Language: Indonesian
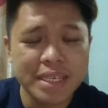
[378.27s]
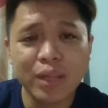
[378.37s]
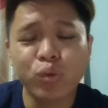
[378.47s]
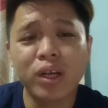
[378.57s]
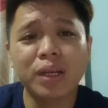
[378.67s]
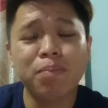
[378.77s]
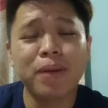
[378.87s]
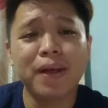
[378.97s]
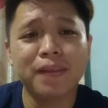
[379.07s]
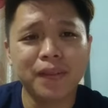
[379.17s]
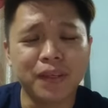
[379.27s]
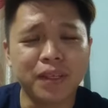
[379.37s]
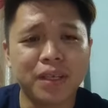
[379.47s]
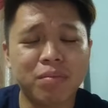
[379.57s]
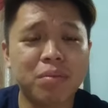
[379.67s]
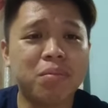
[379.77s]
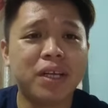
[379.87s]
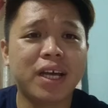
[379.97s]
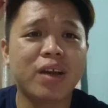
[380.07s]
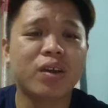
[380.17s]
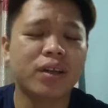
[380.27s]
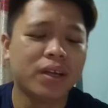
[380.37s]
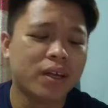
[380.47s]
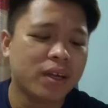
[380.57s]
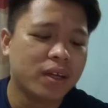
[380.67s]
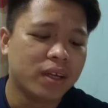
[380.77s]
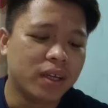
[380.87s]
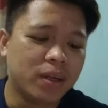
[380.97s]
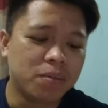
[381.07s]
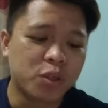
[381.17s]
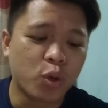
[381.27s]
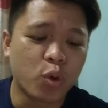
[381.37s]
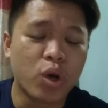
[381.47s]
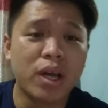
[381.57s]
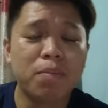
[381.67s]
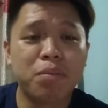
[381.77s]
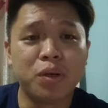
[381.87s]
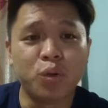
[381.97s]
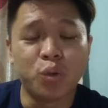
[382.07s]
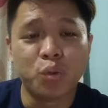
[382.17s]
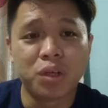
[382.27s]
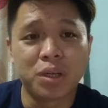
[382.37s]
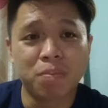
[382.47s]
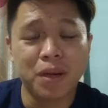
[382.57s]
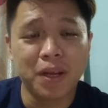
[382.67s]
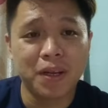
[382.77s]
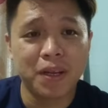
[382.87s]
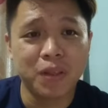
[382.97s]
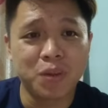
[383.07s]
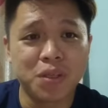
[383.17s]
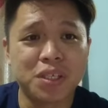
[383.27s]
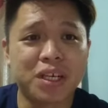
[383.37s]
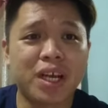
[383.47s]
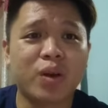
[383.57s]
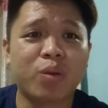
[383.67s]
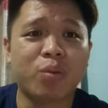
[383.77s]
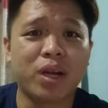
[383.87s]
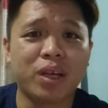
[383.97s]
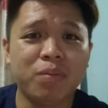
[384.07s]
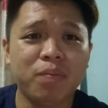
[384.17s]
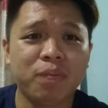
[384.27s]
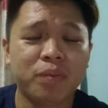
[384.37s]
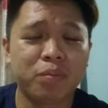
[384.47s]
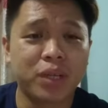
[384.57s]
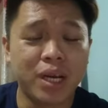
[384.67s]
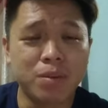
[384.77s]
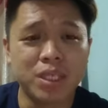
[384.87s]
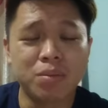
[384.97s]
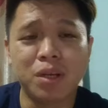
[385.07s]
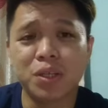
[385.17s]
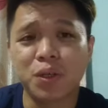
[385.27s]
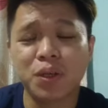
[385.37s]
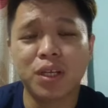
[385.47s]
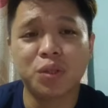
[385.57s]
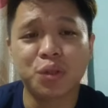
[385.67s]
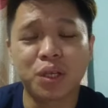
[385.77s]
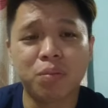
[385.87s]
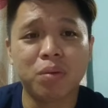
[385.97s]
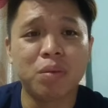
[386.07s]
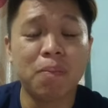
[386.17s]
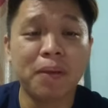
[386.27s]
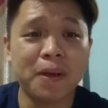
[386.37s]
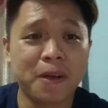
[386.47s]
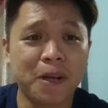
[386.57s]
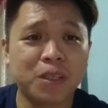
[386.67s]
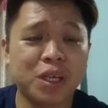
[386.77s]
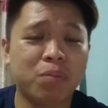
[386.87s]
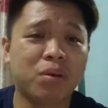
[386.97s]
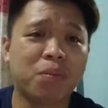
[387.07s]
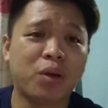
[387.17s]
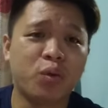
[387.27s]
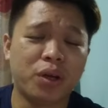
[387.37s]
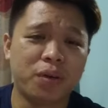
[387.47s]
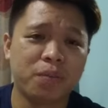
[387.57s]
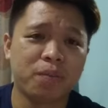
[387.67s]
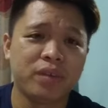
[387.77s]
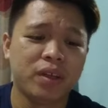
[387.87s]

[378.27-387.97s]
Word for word: satu lagi parti memberikan um, sokongan penuh kepada Datuk Seri Anwar Ibrahim, Perdana Menteri Malaysia dan juga pemimpin kerajaan perpaduan.